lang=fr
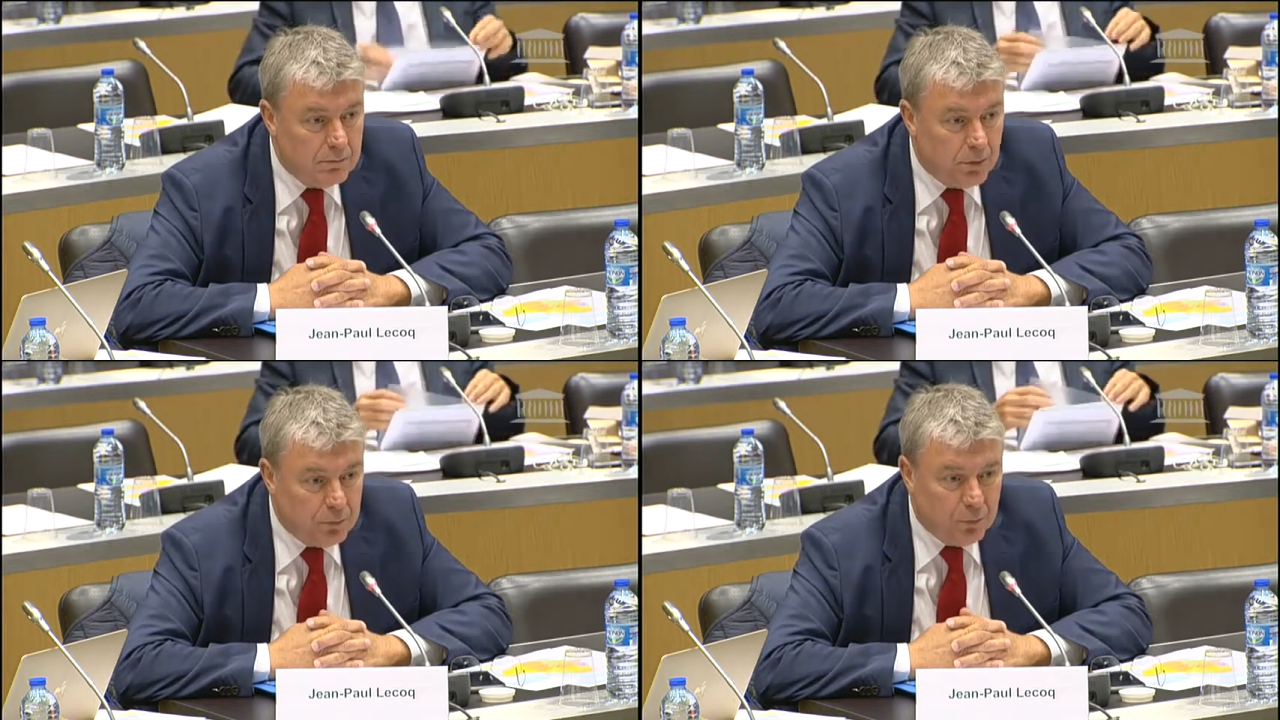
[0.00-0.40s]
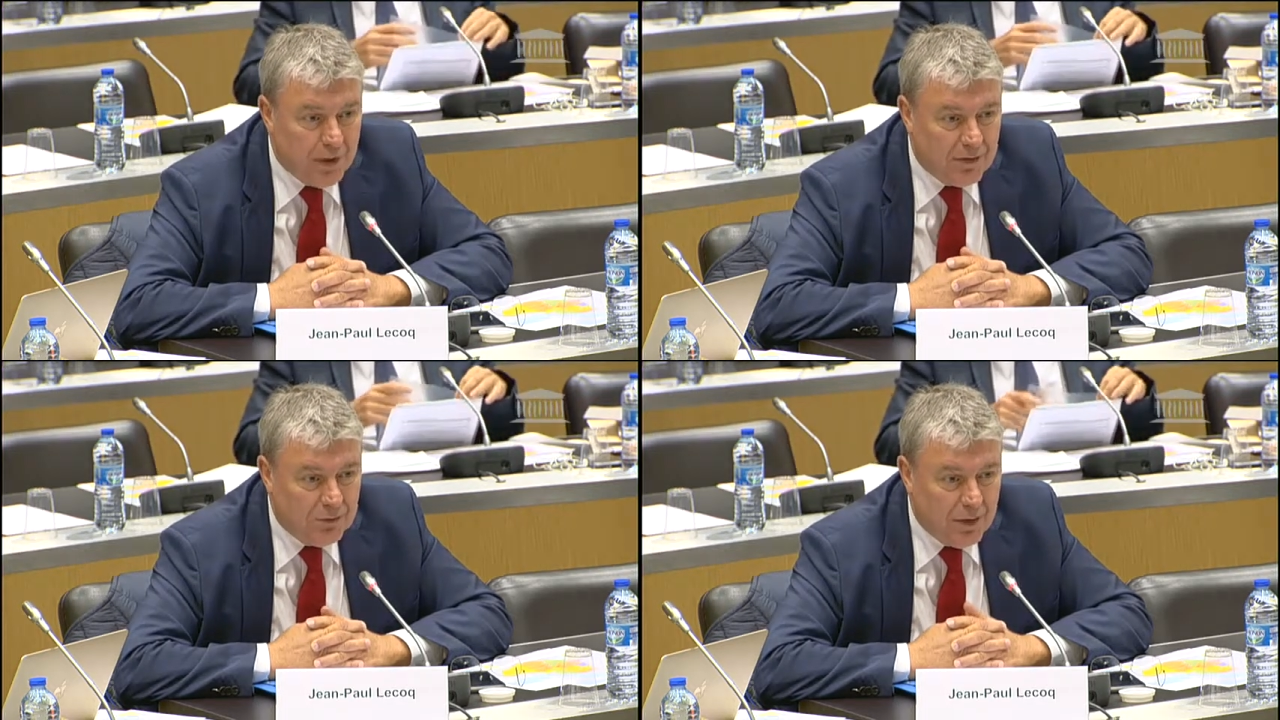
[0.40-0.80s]
quand on
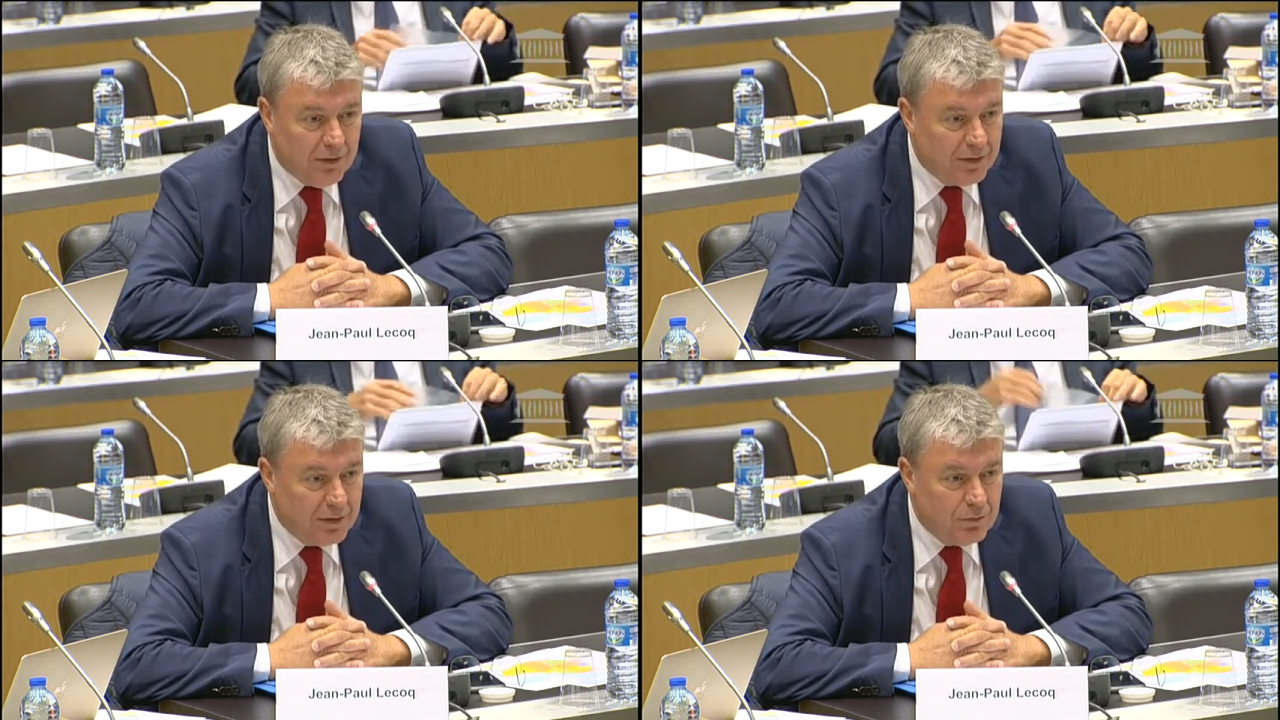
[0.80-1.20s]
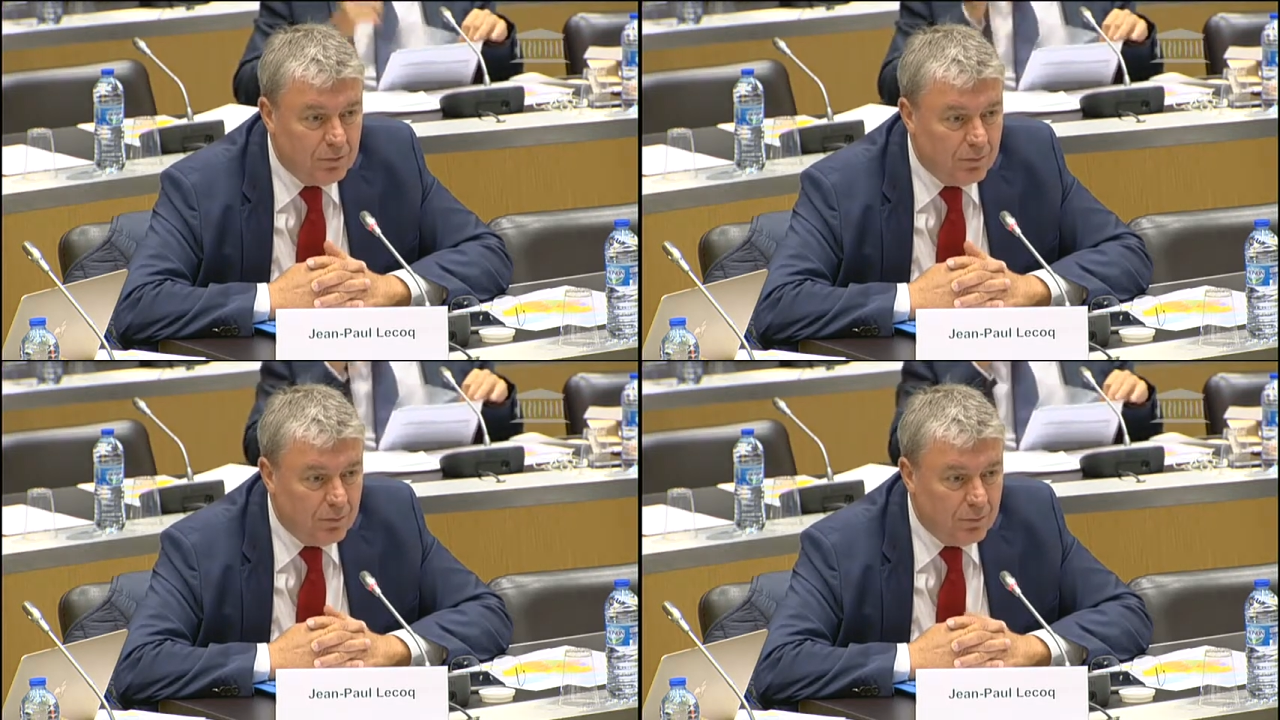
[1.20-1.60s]
parle de l'Afrique,
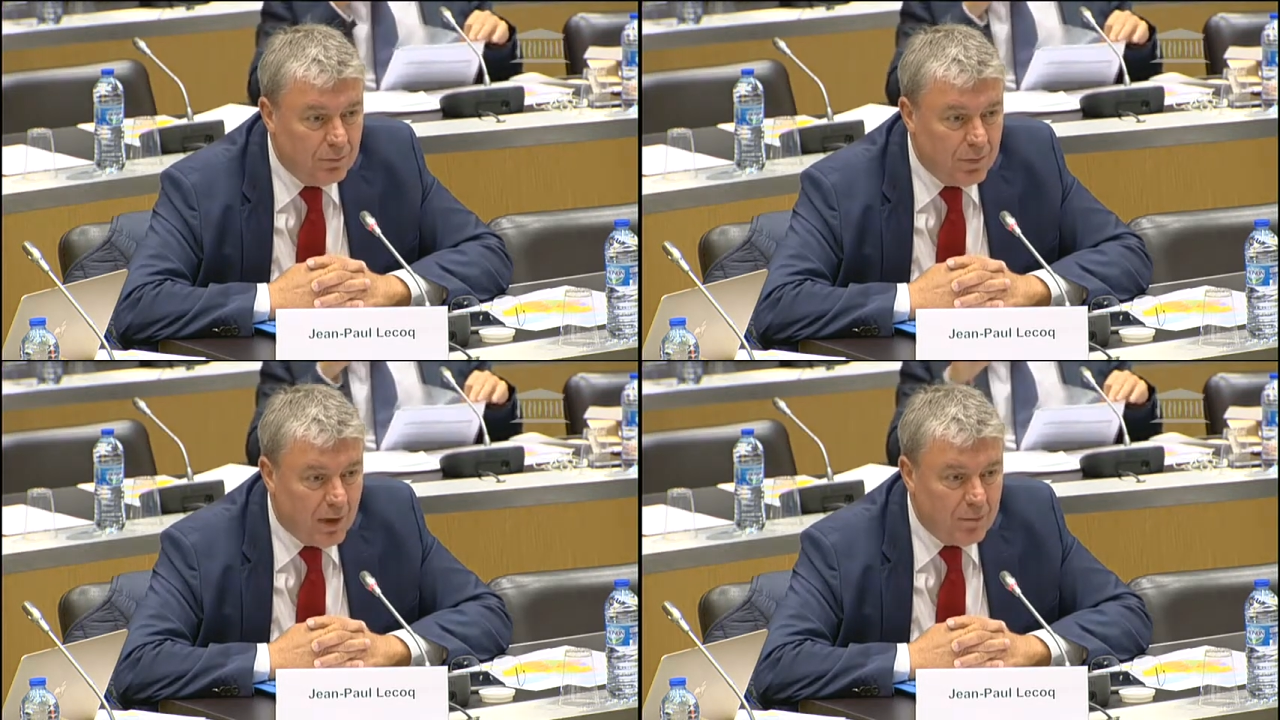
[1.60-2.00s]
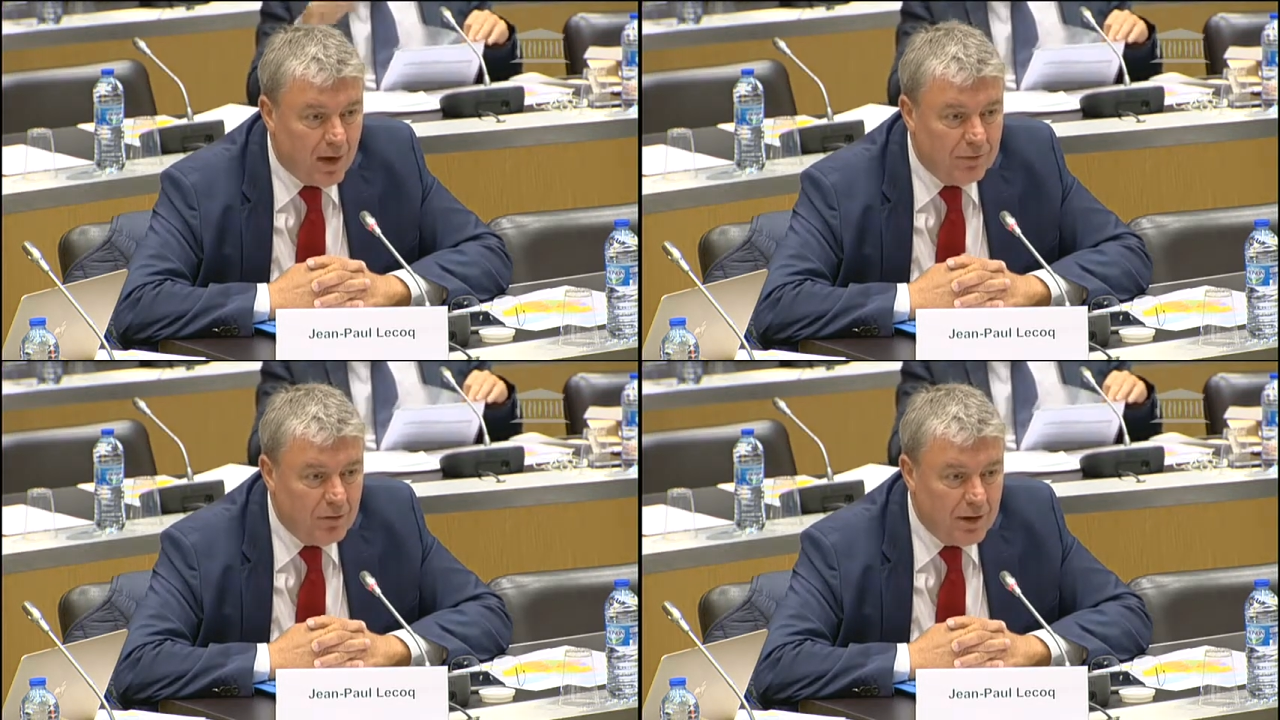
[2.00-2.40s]
on, parle
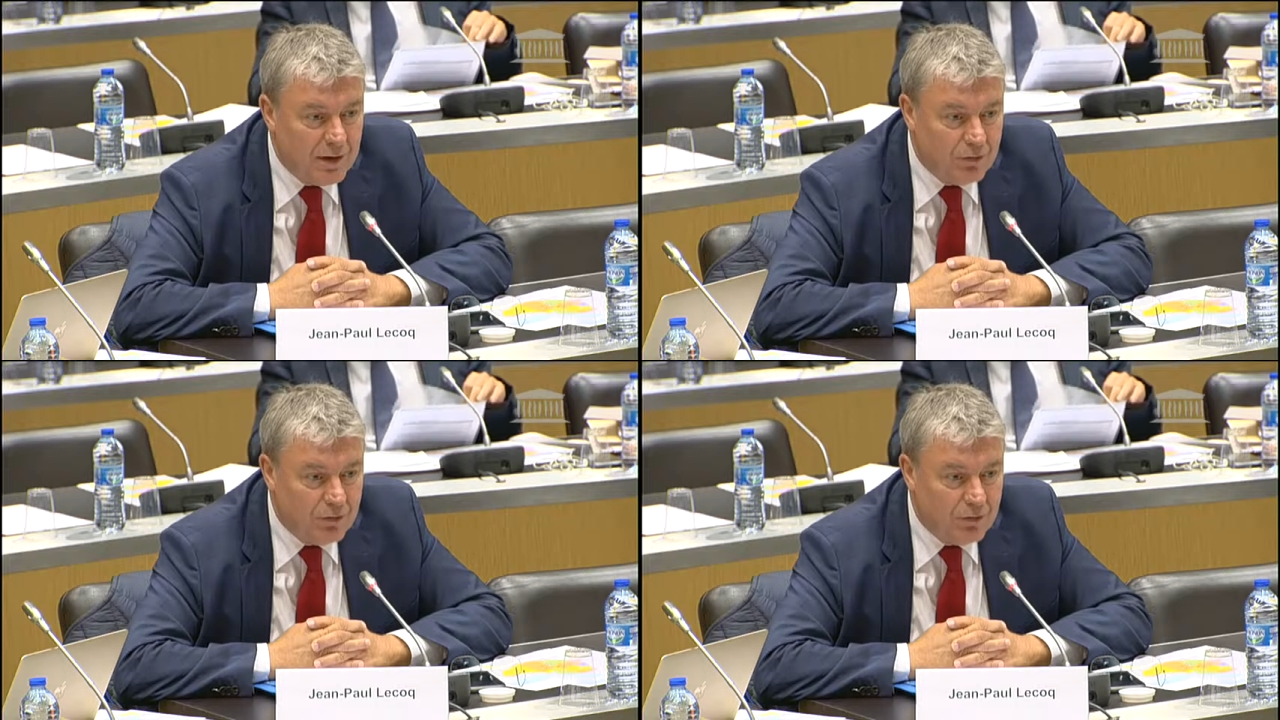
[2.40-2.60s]
parfois